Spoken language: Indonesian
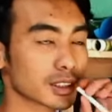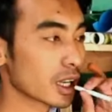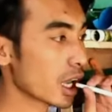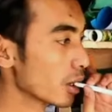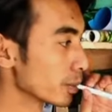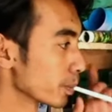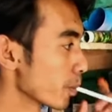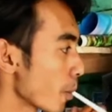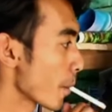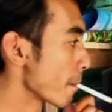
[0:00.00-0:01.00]
nah mas
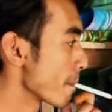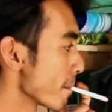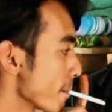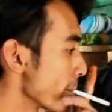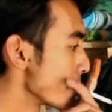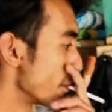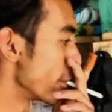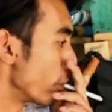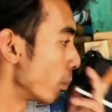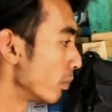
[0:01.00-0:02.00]
tadi kan kita udah ngobrol-ngobrol
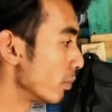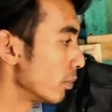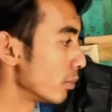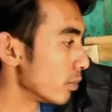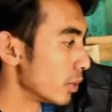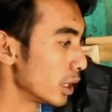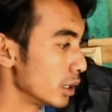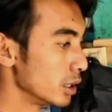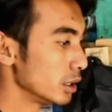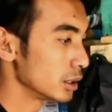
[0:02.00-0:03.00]
tentang
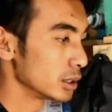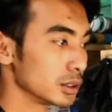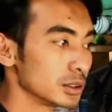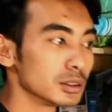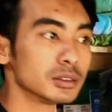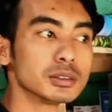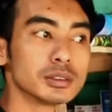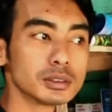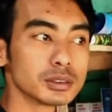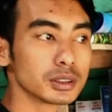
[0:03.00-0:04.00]
ikan beta
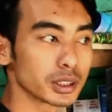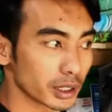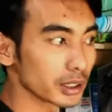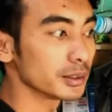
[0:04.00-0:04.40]
ini ya atau ya.